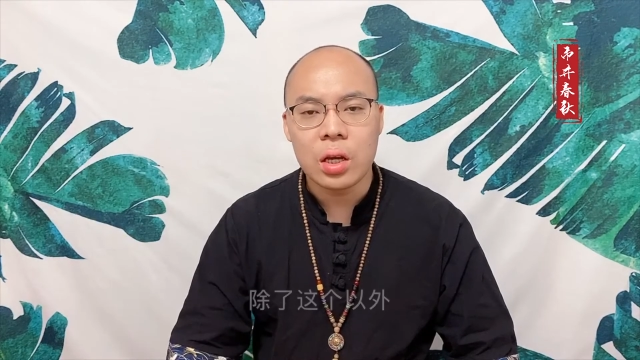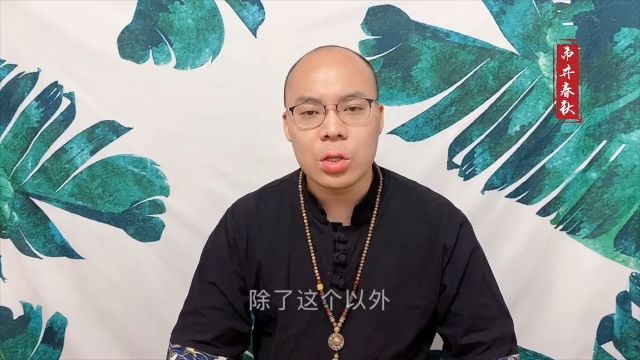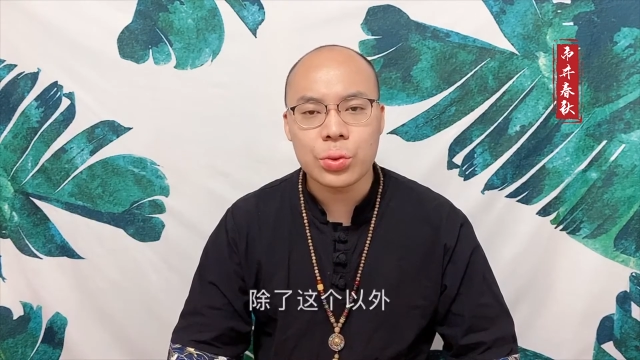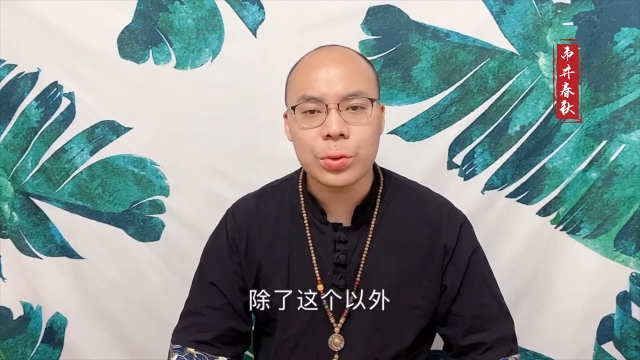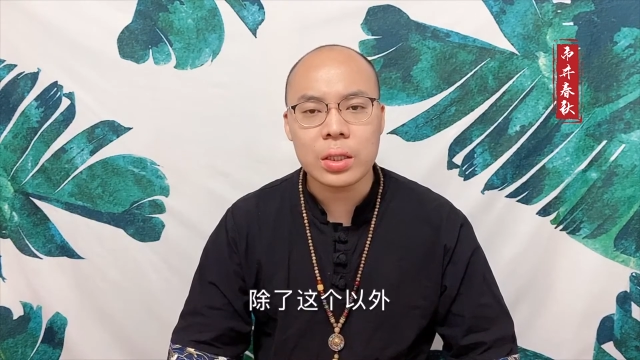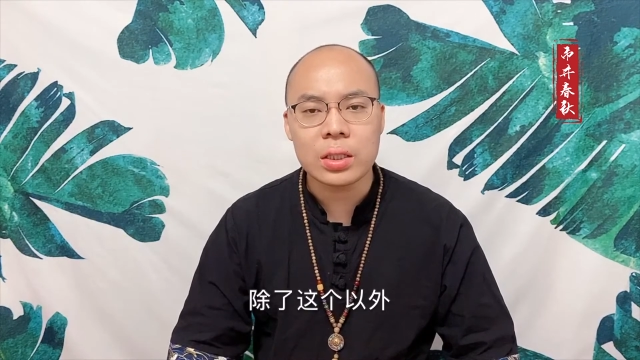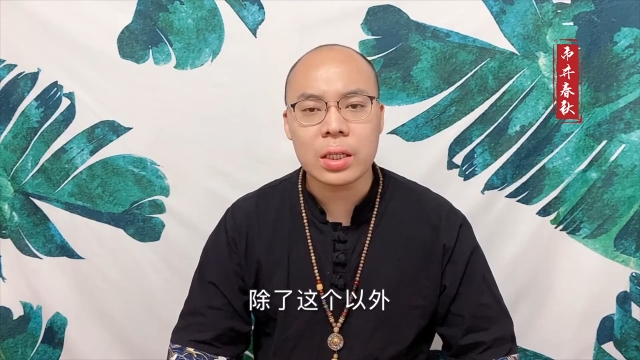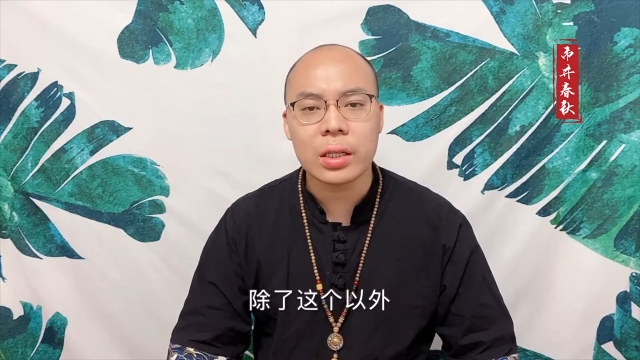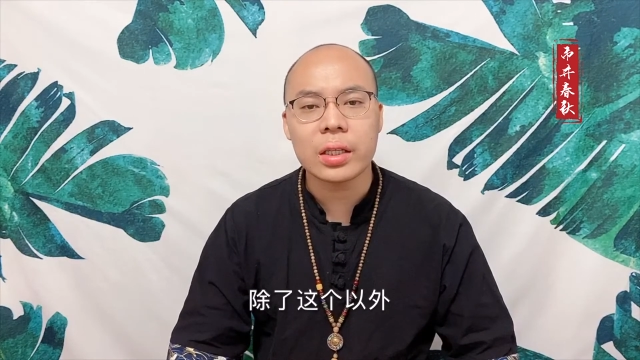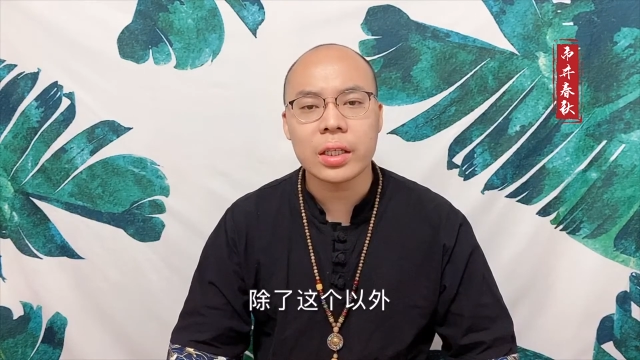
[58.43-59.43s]
除了这
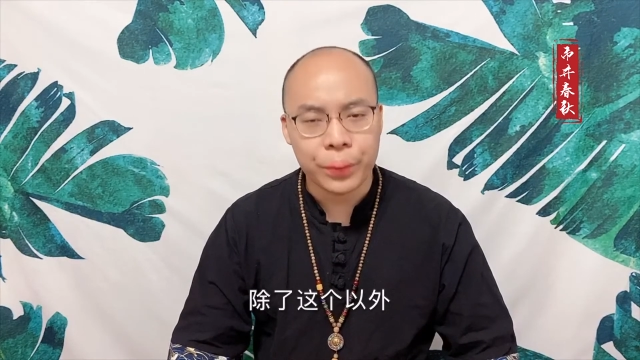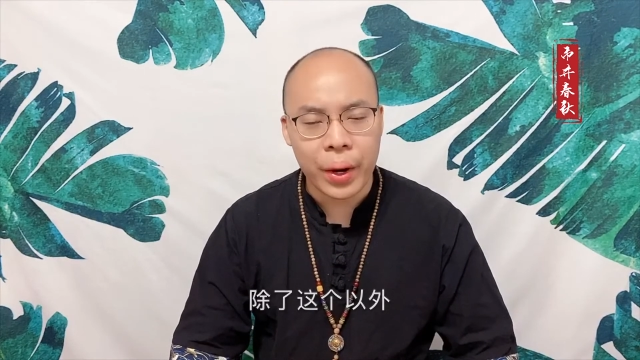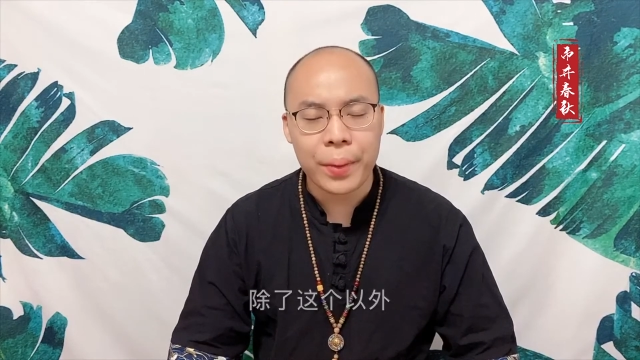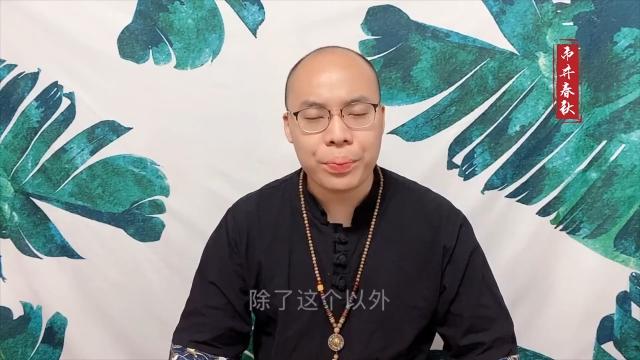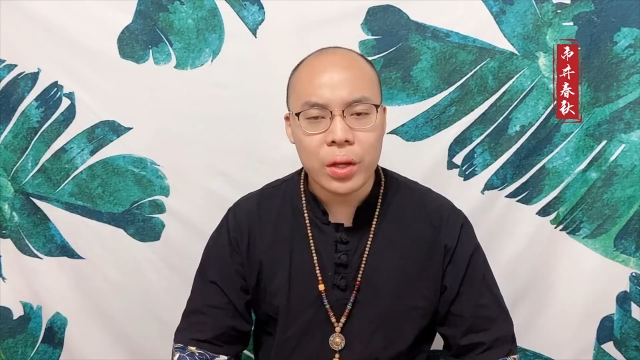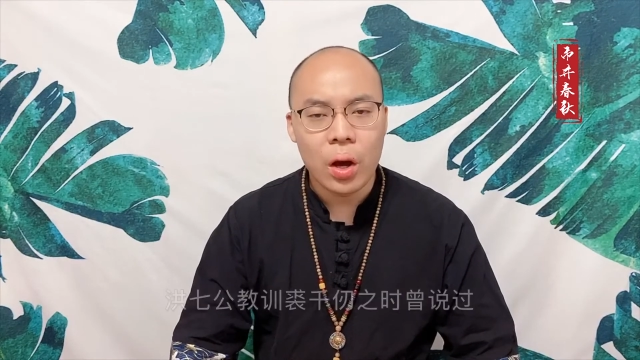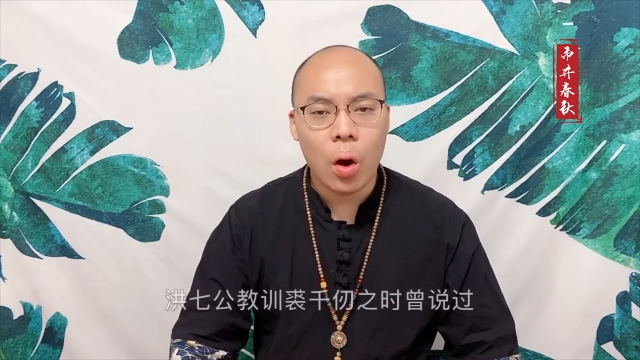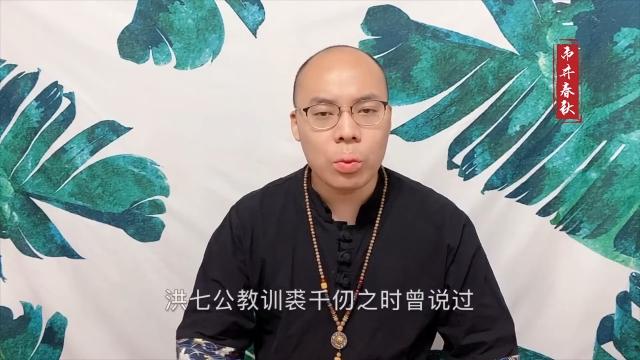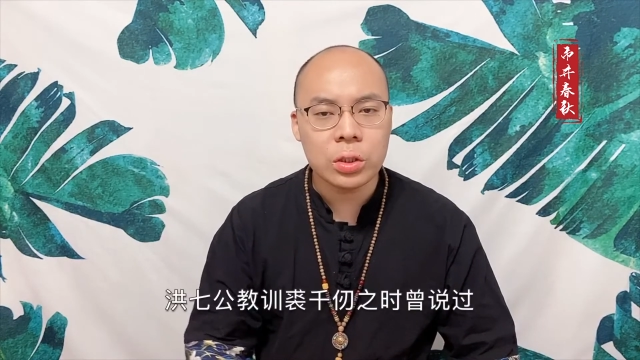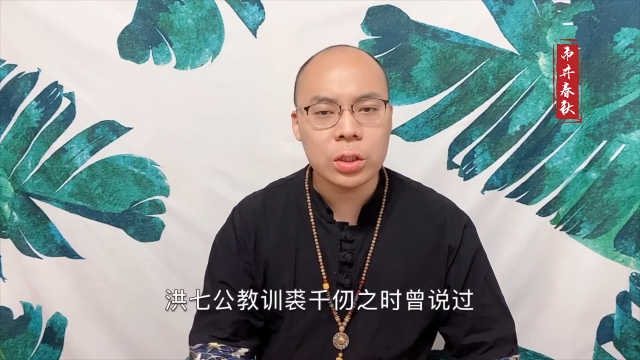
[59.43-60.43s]
个以外，
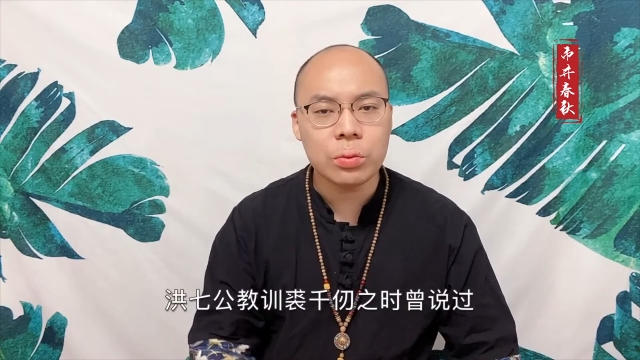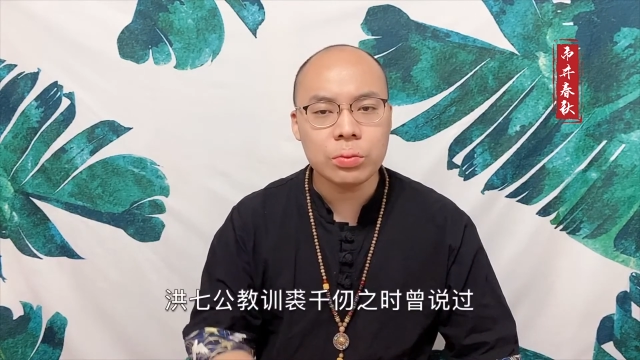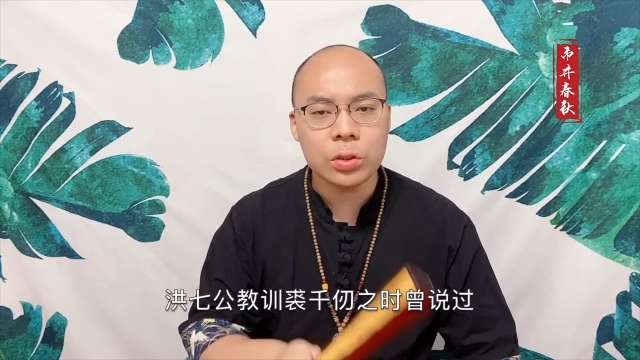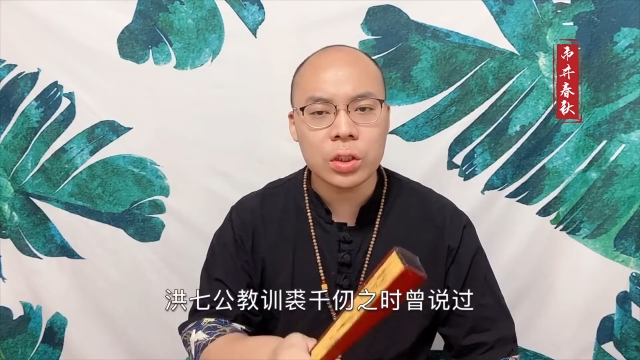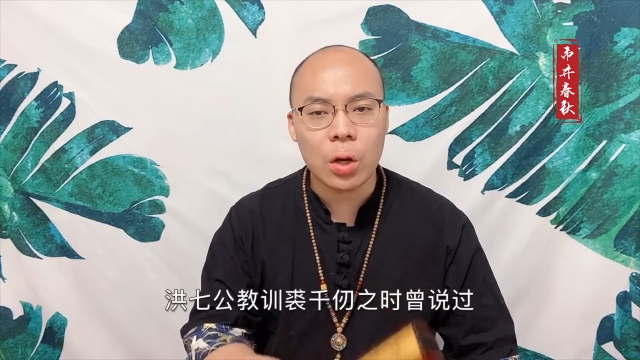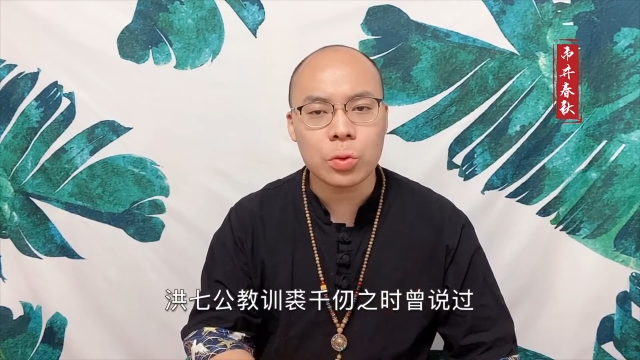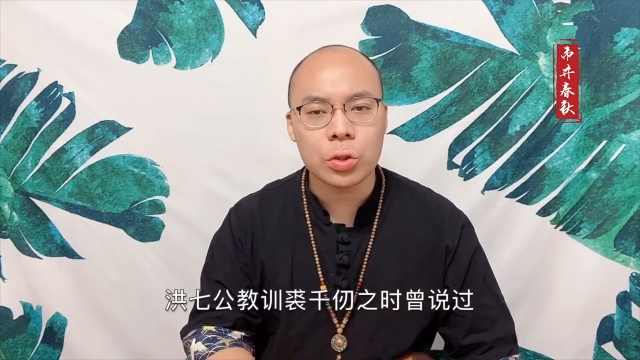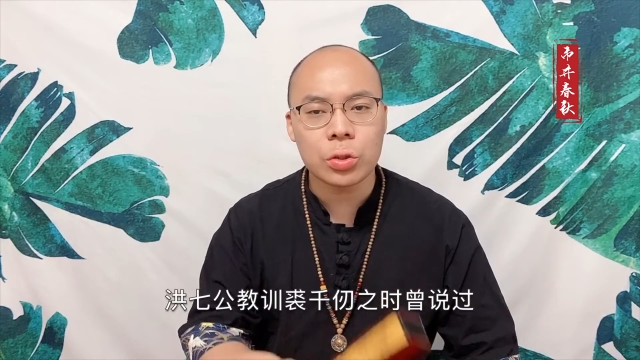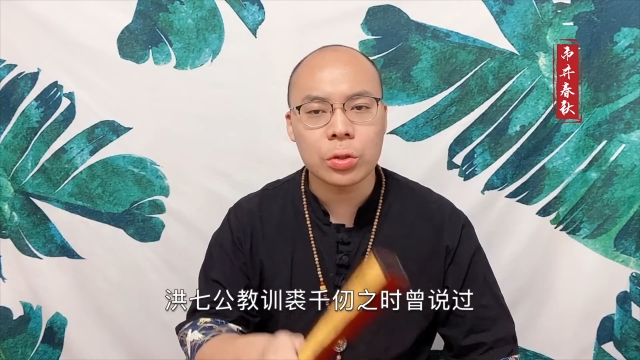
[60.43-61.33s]
洪七公教训